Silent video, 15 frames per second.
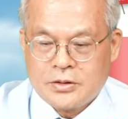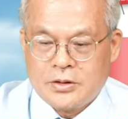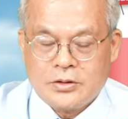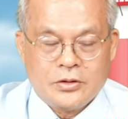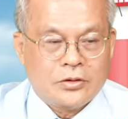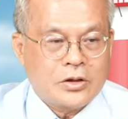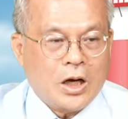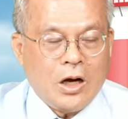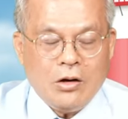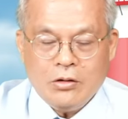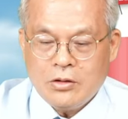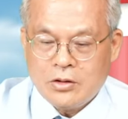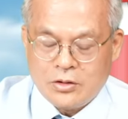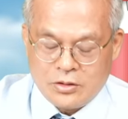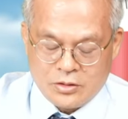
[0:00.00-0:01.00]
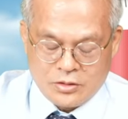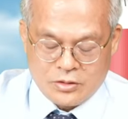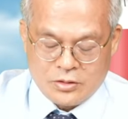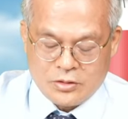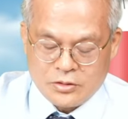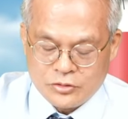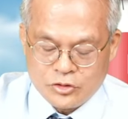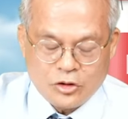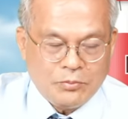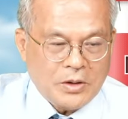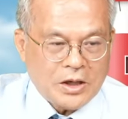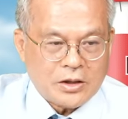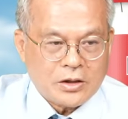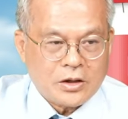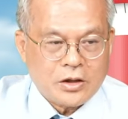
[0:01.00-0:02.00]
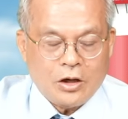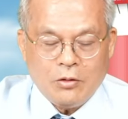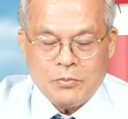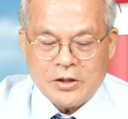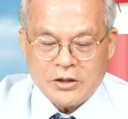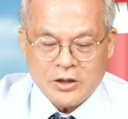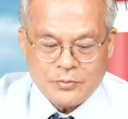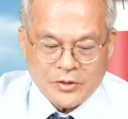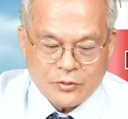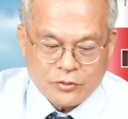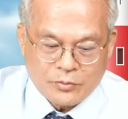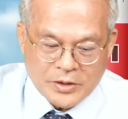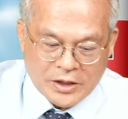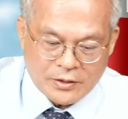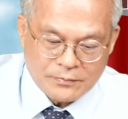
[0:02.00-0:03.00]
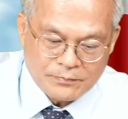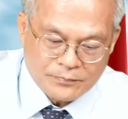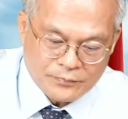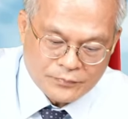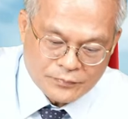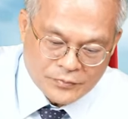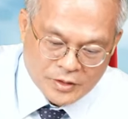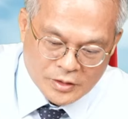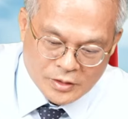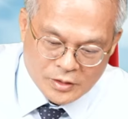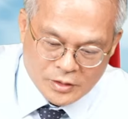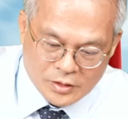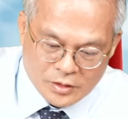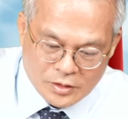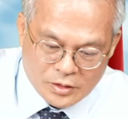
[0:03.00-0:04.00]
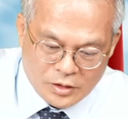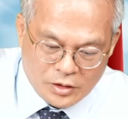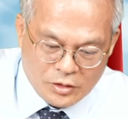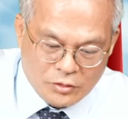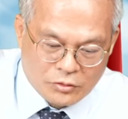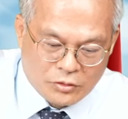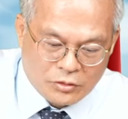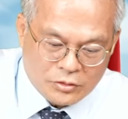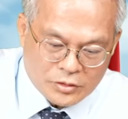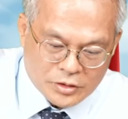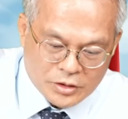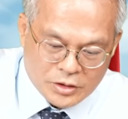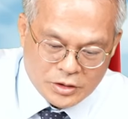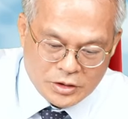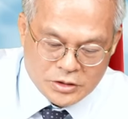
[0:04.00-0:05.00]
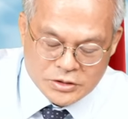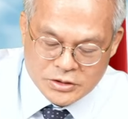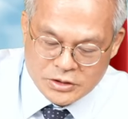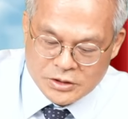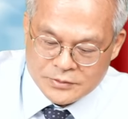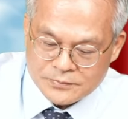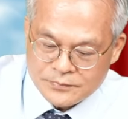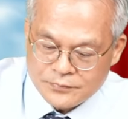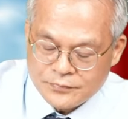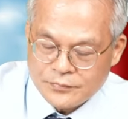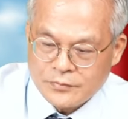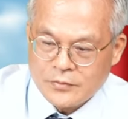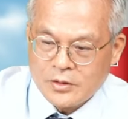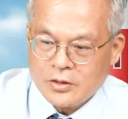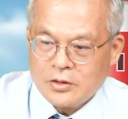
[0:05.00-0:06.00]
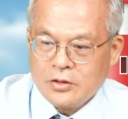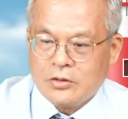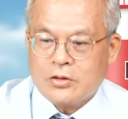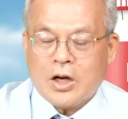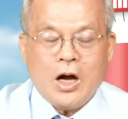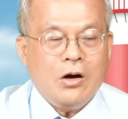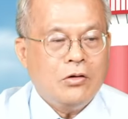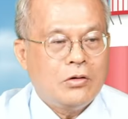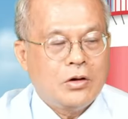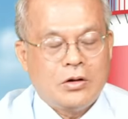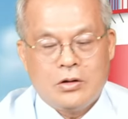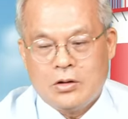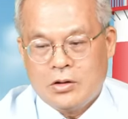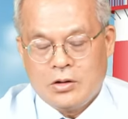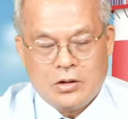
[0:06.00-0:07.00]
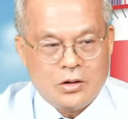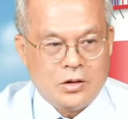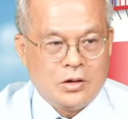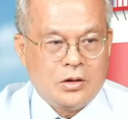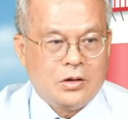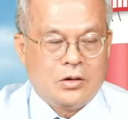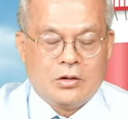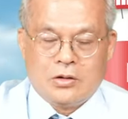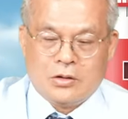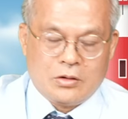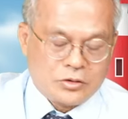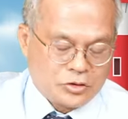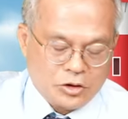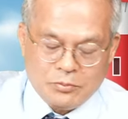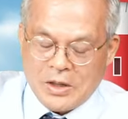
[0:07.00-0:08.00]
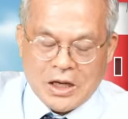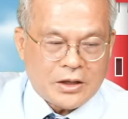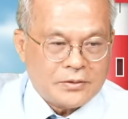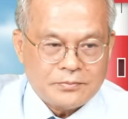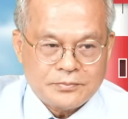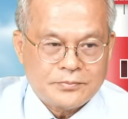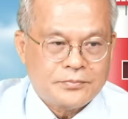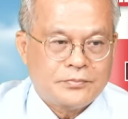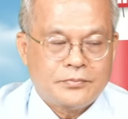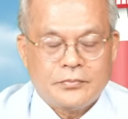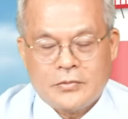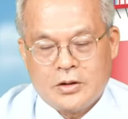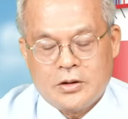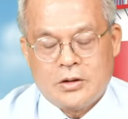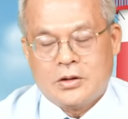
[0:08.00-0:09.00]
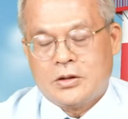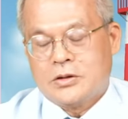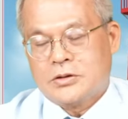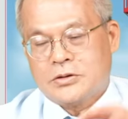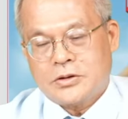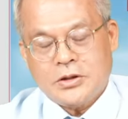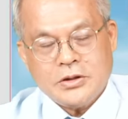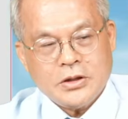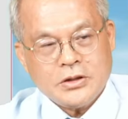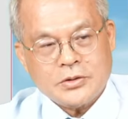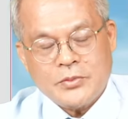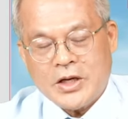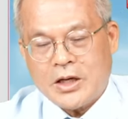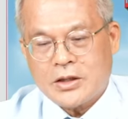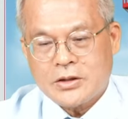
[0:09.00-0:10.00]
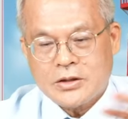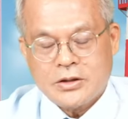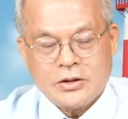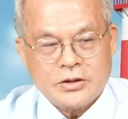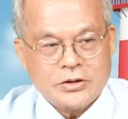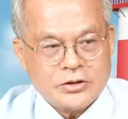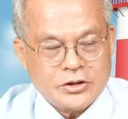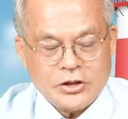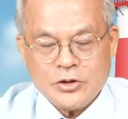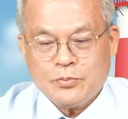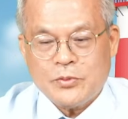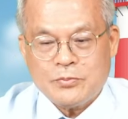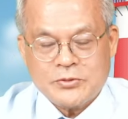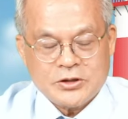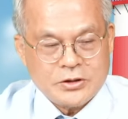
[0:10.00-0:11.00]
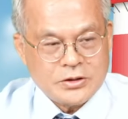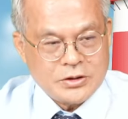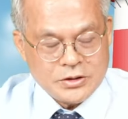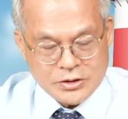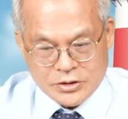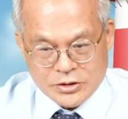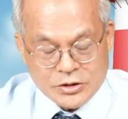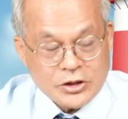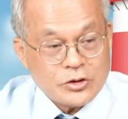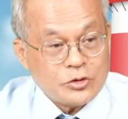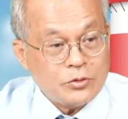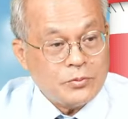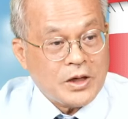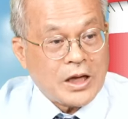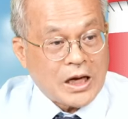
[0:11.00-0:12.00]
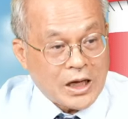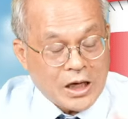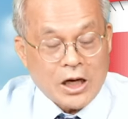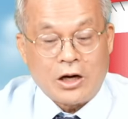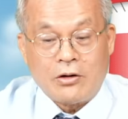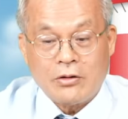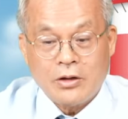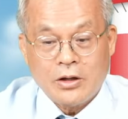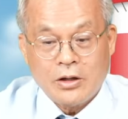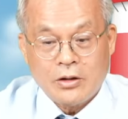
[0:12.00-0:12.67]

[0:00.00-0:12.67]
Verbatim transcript: 有高。就卖高本利比股票，一五一四有高就卖，这些怎么样？基本技术面还好，